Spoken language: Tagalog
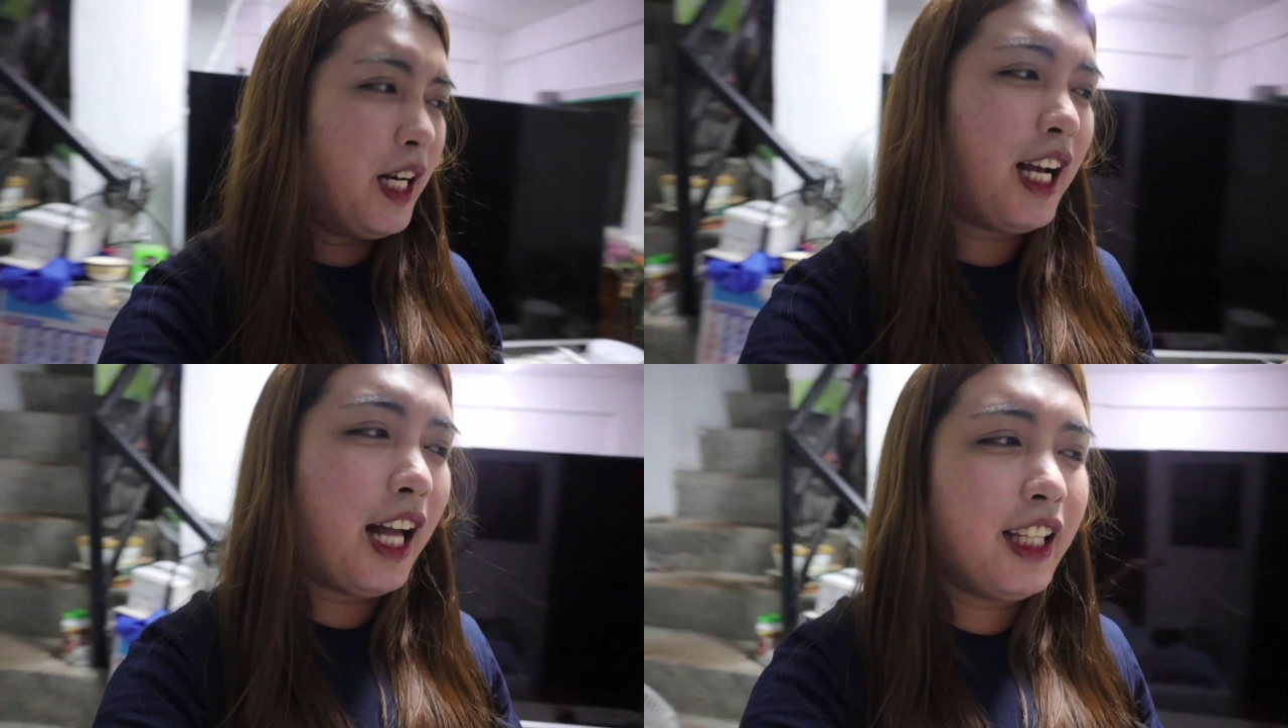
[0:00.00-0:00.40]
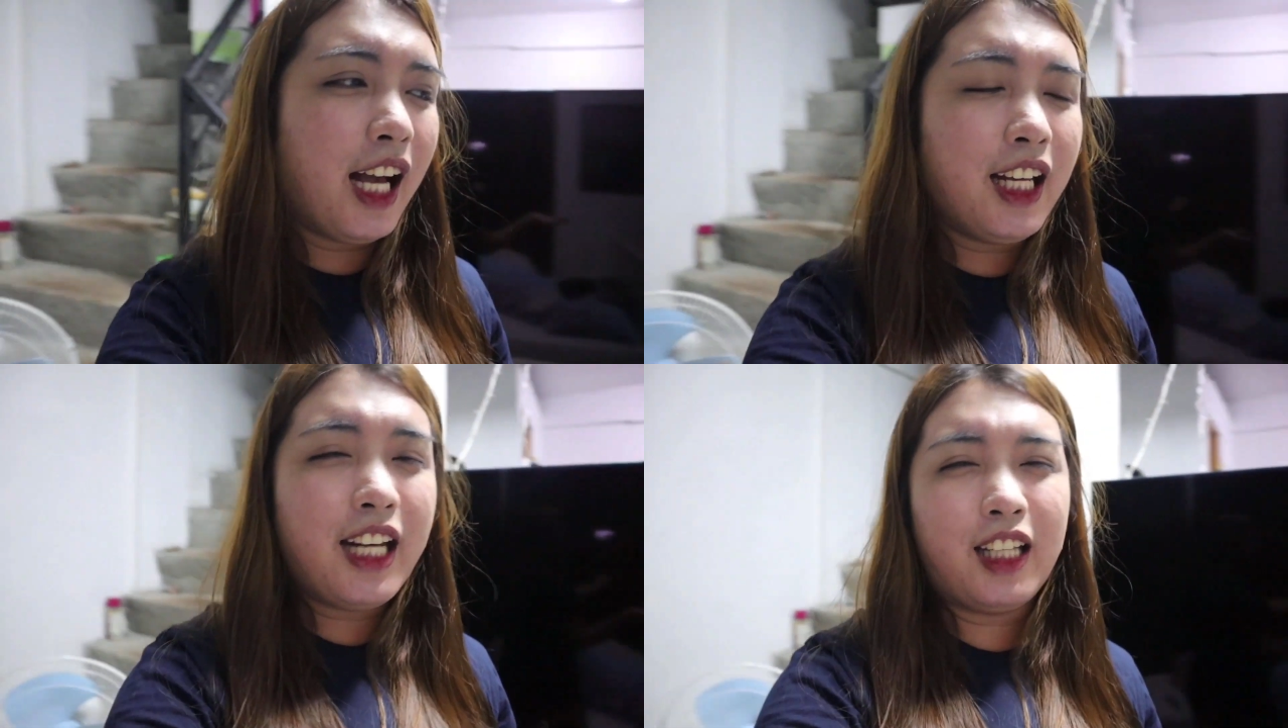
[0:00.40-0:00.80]

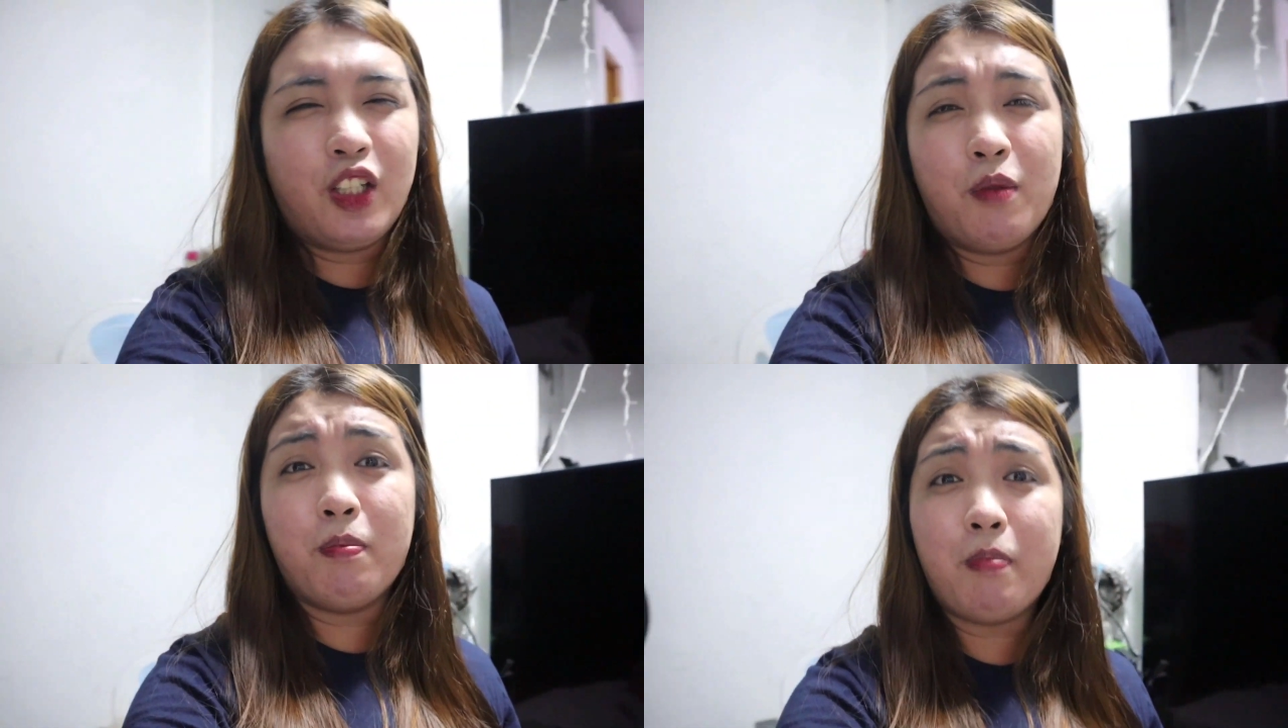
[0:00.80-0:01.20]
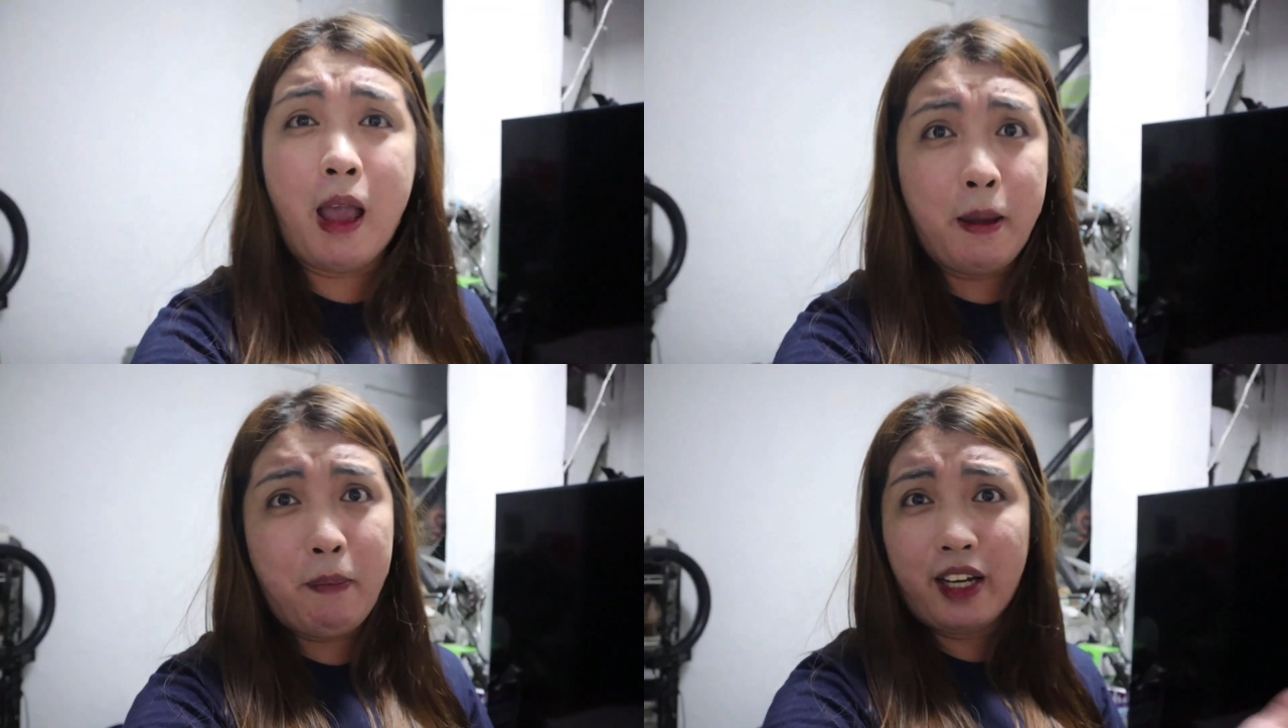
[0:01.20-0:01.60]
pinaghandaan na natin yung
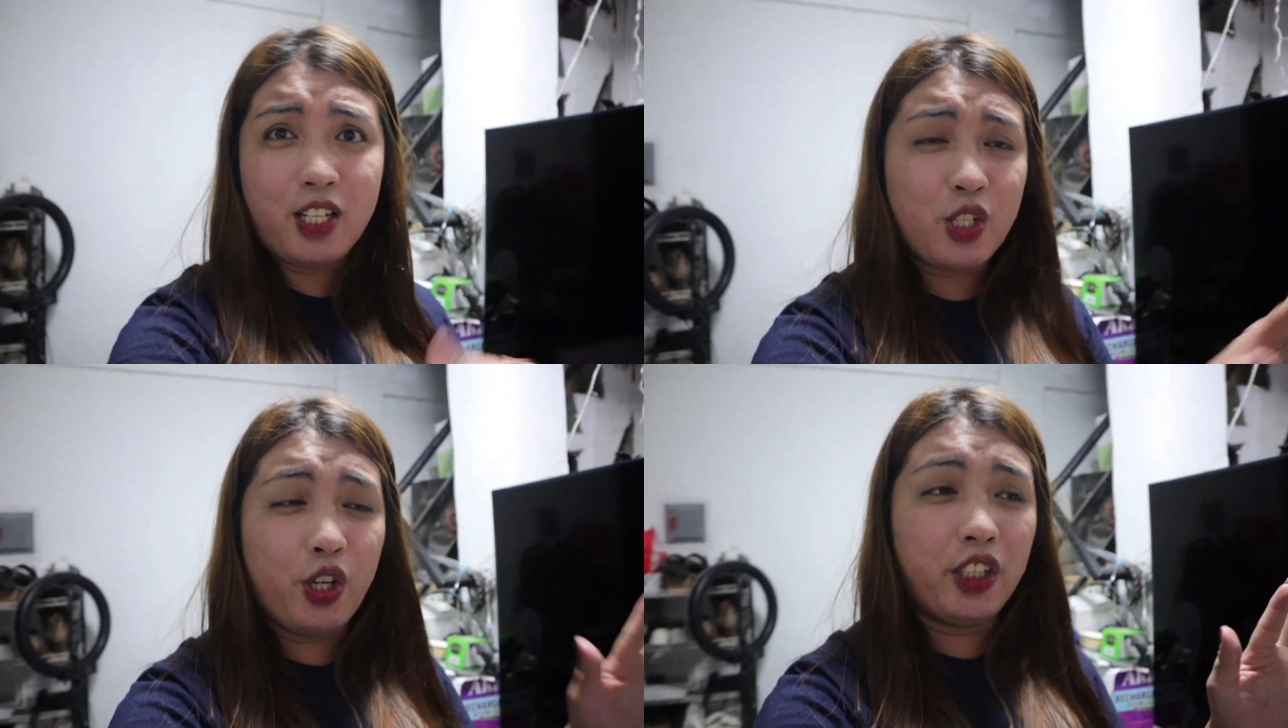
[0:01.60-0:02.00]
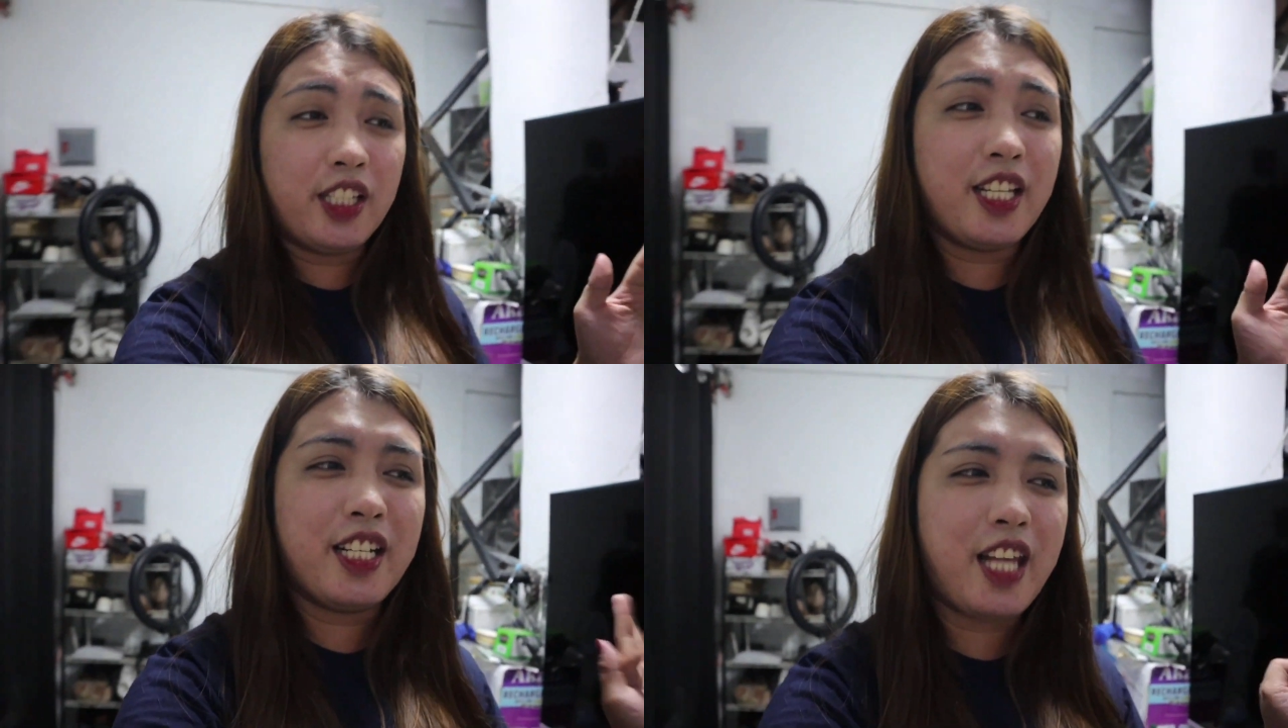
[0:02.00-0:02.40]
may pa-resort
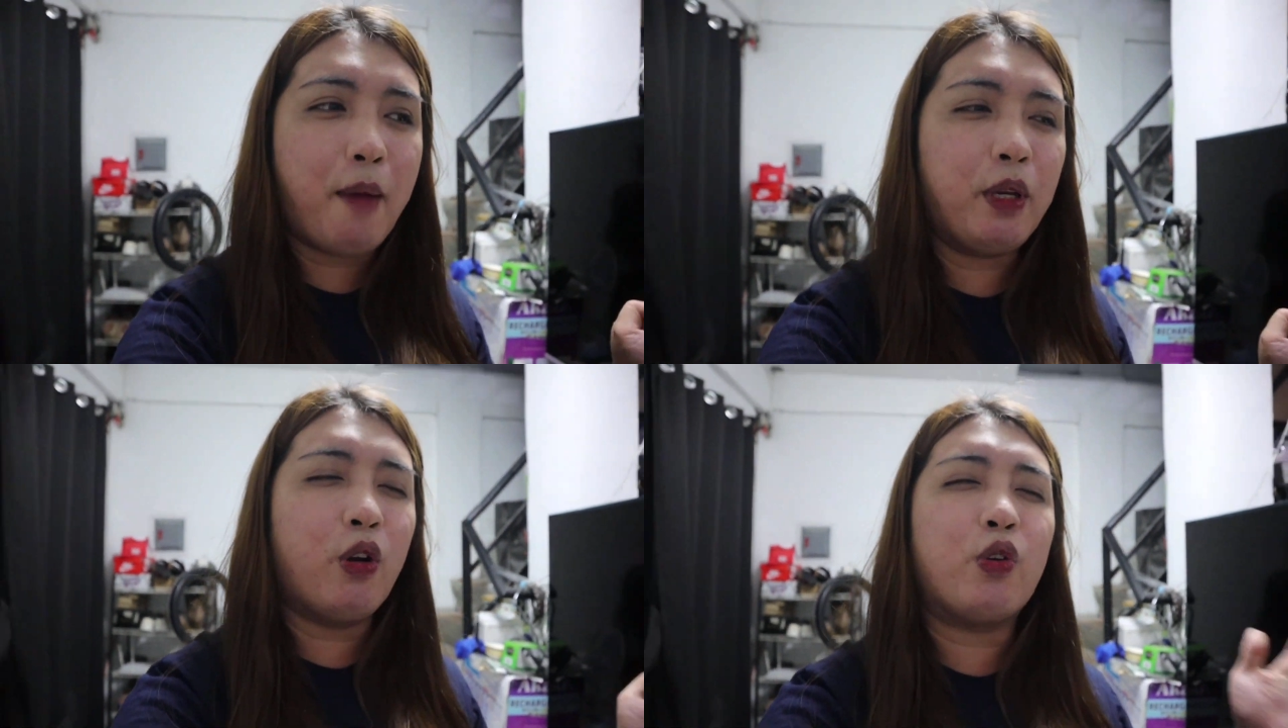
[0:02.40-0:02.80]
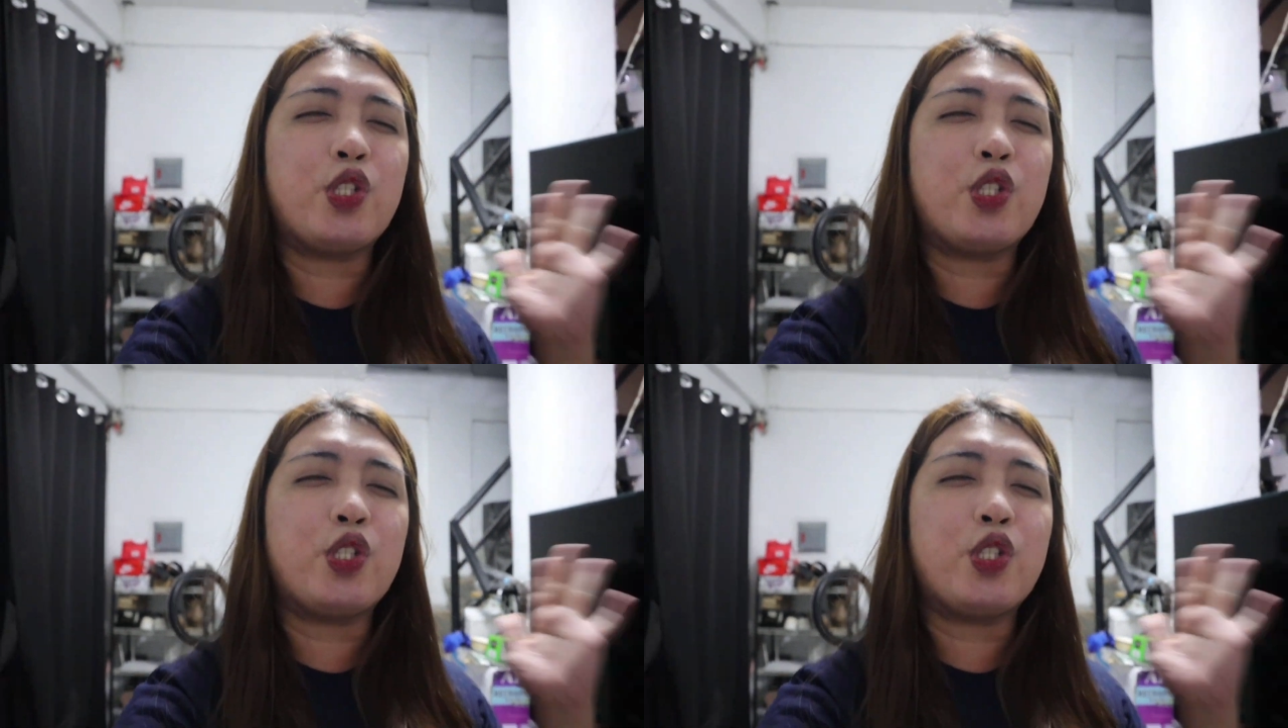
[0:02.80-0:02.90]
na sinasabi ko.